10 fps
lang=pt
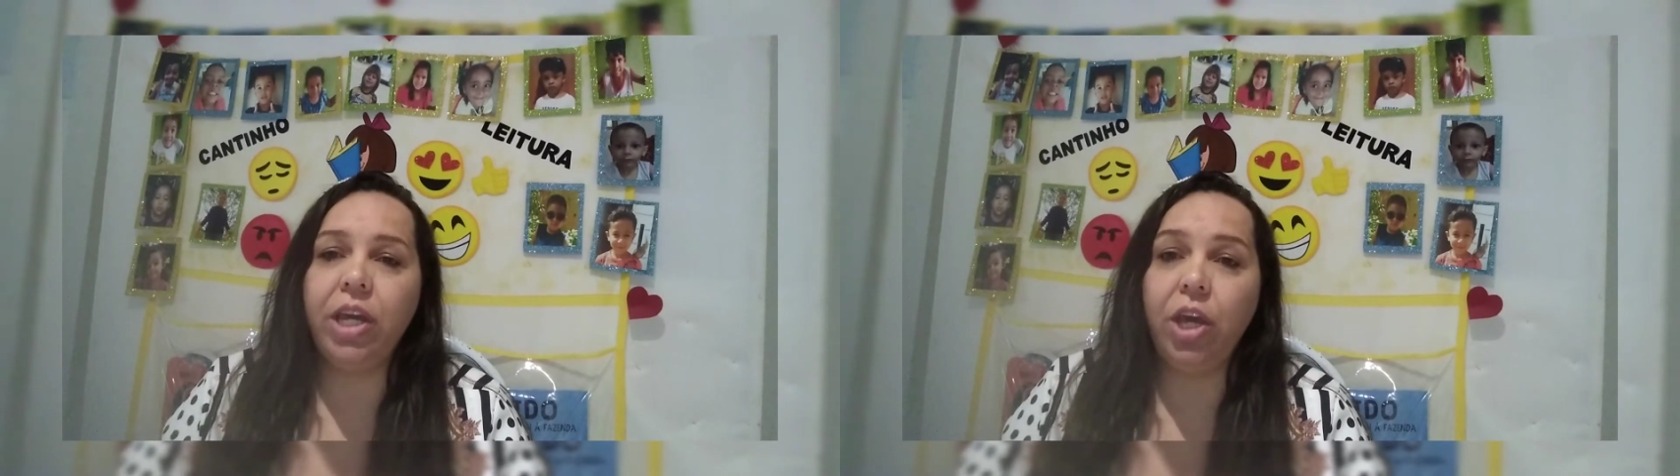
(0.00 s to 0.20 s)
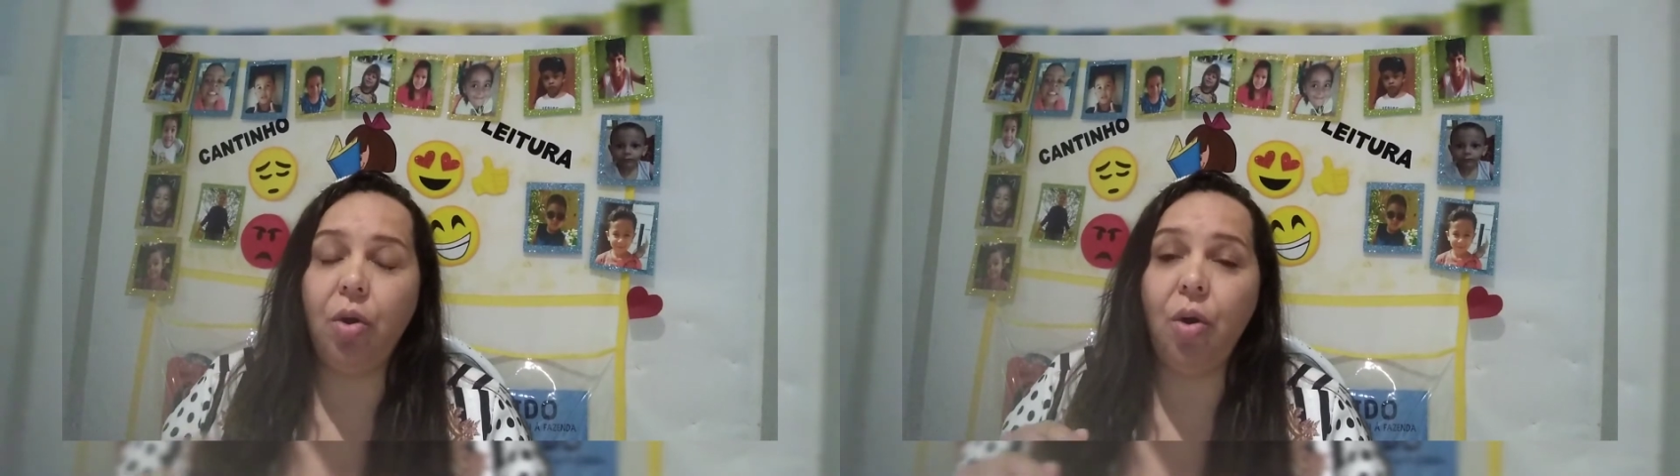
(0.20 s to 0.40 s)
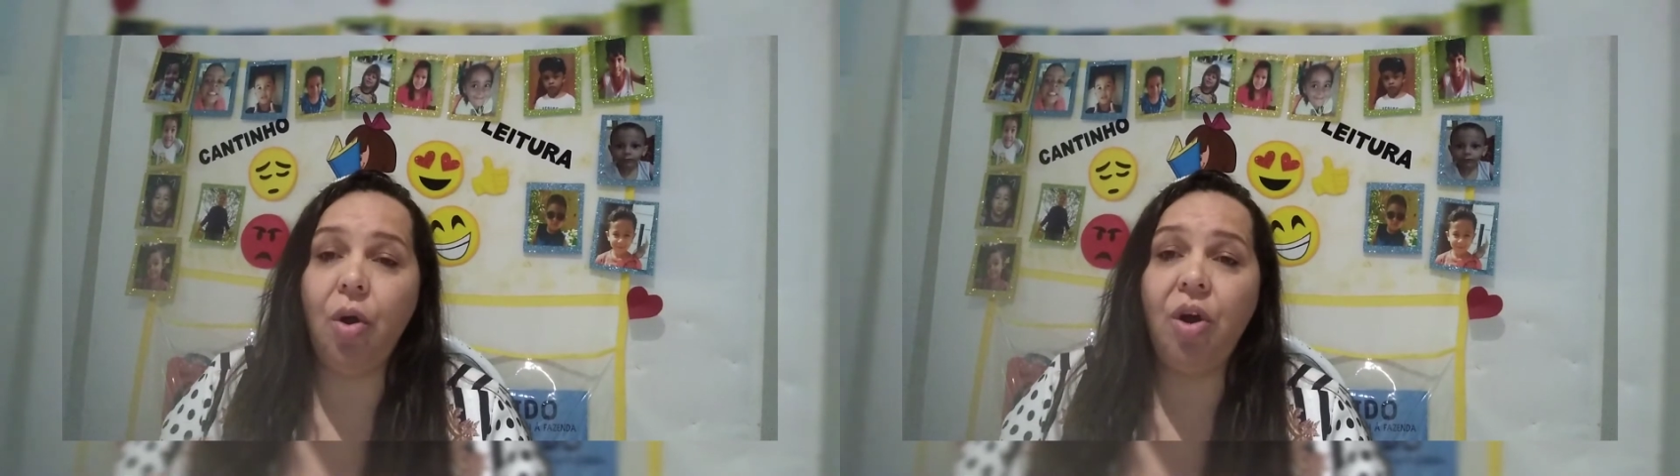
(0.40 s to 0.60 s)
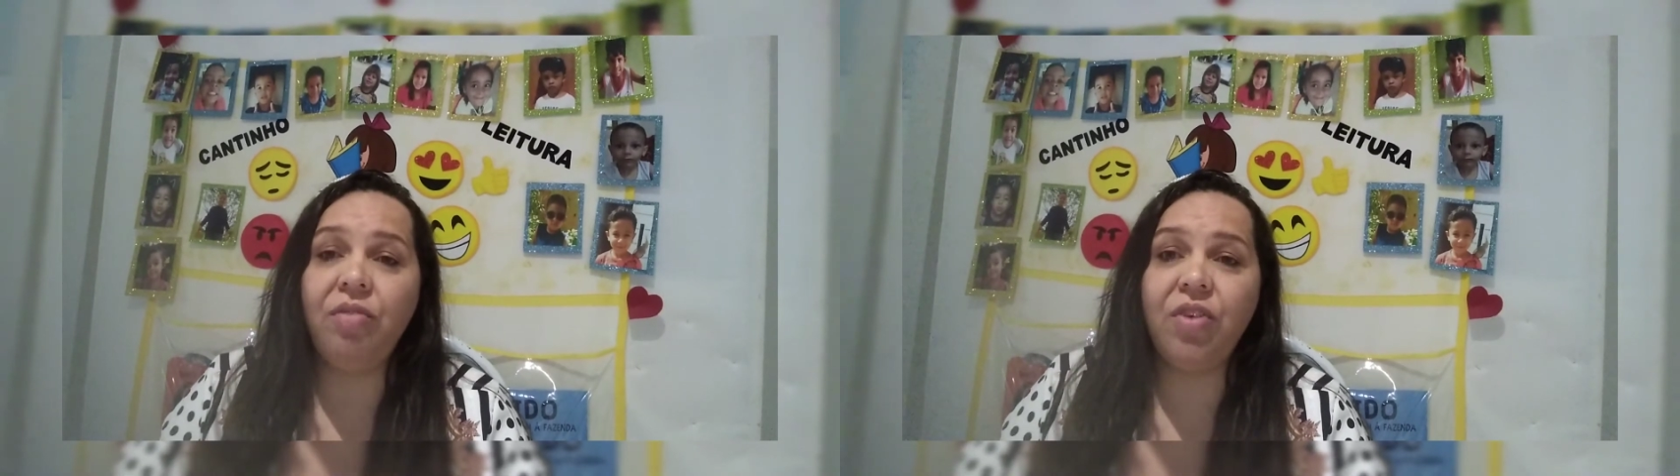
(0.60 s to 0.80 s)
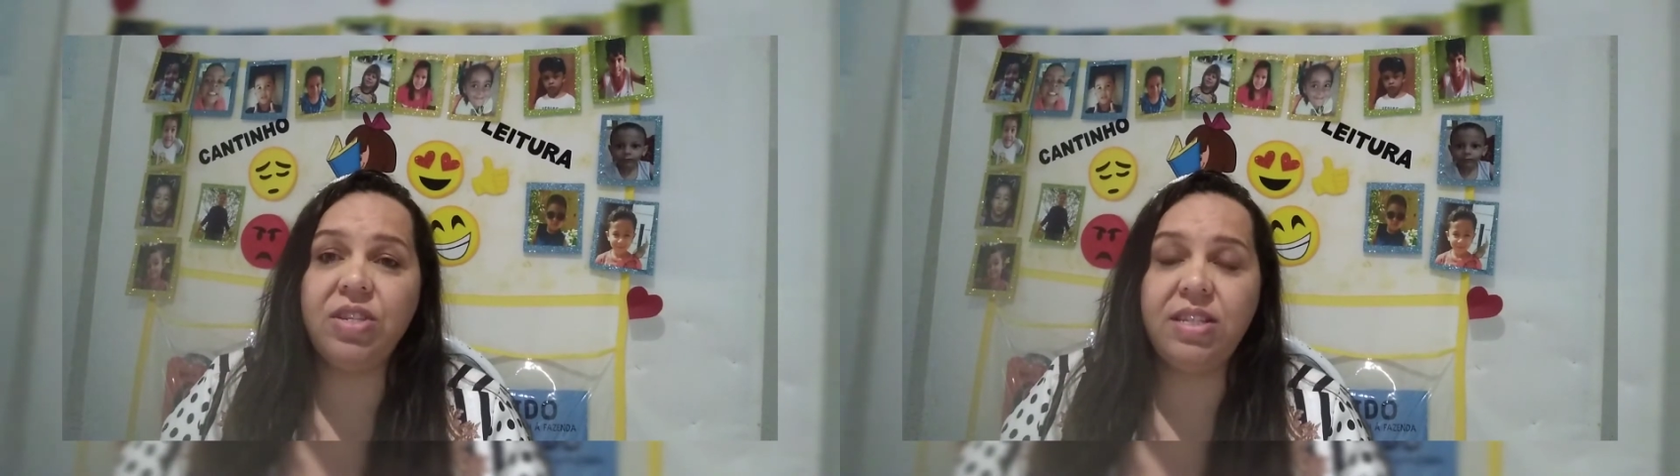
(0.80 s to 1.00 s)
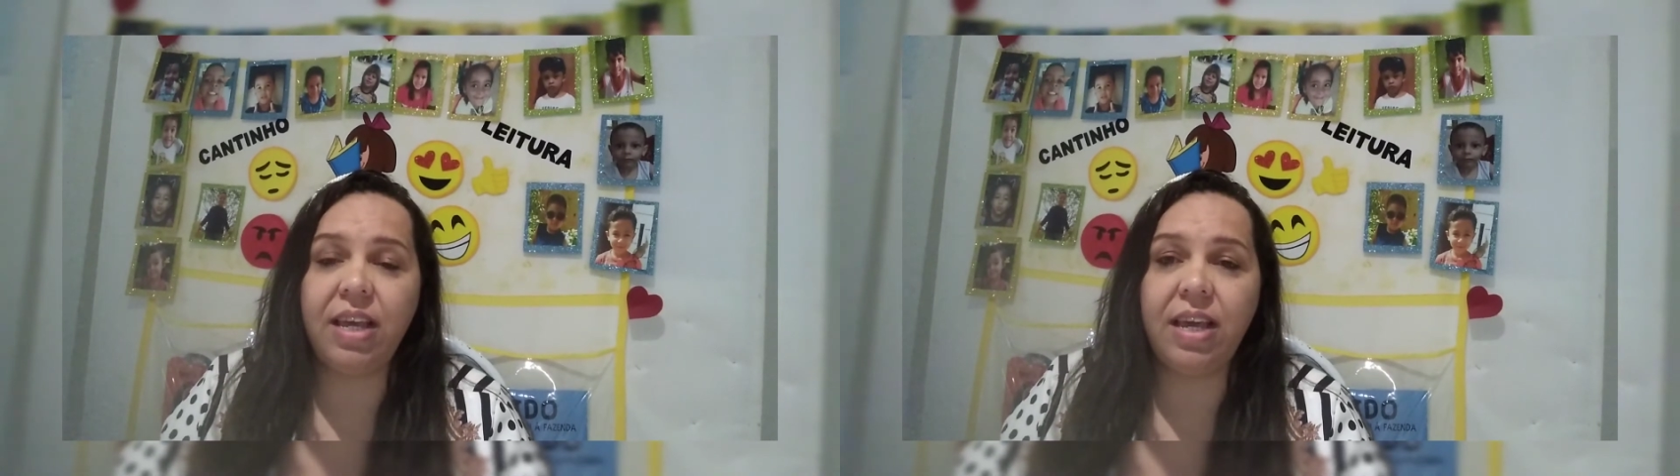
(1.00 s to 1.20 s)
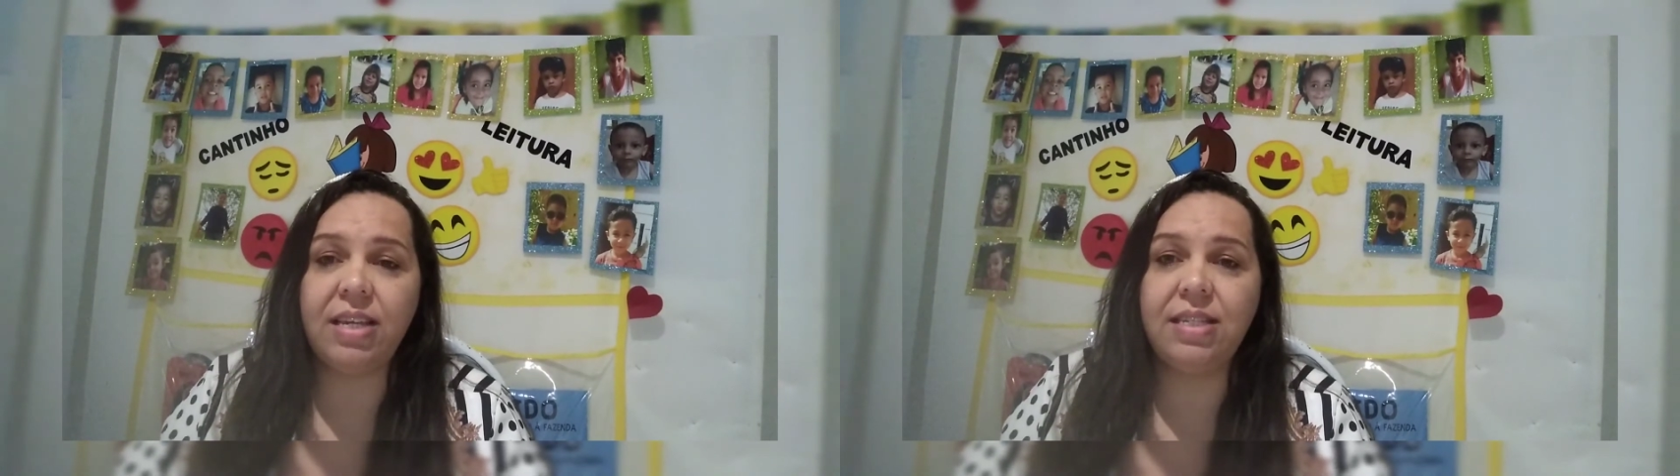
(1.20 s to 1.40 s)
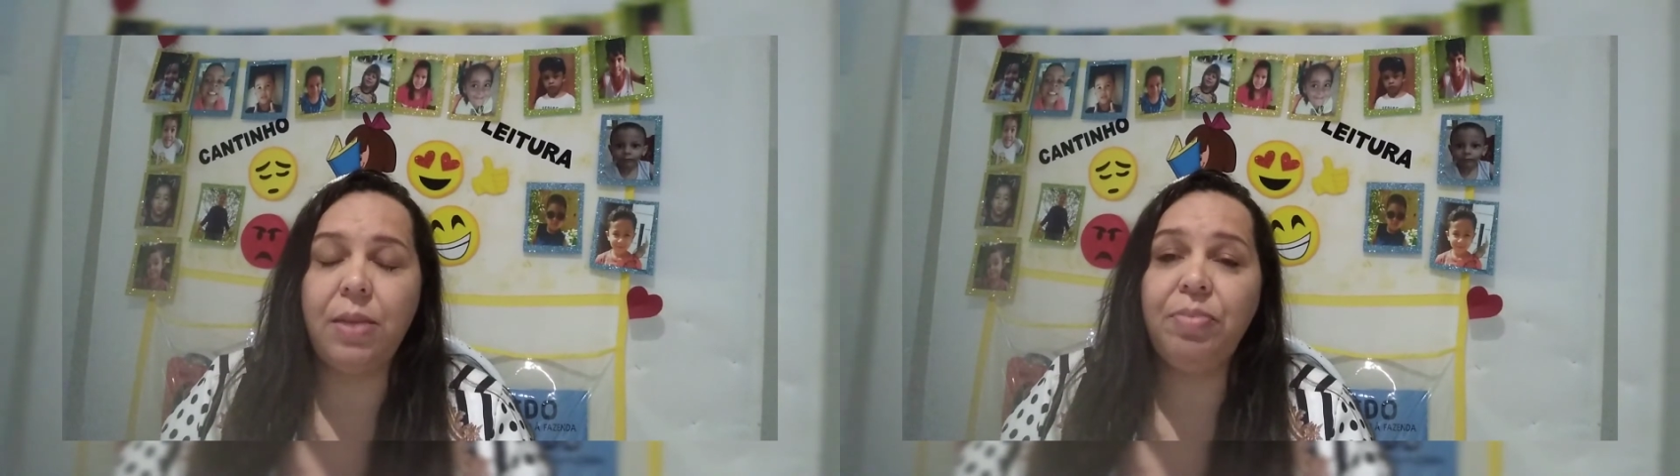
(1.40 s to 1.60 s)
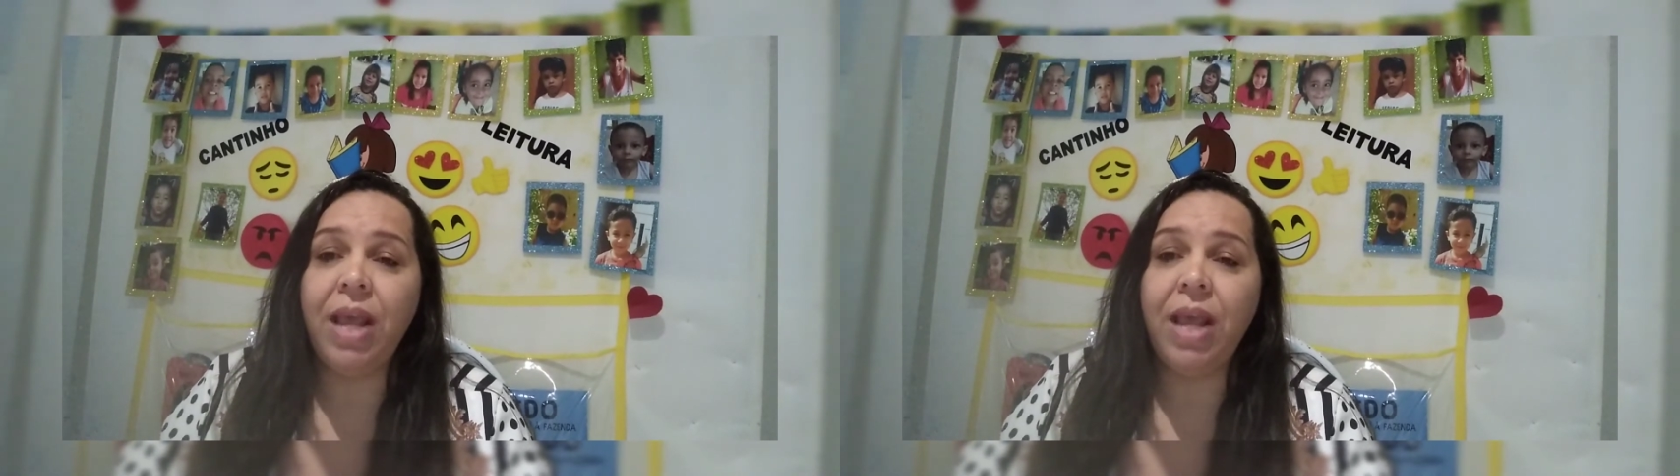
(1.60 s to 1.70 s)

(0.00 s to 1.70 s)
aqui com vocês.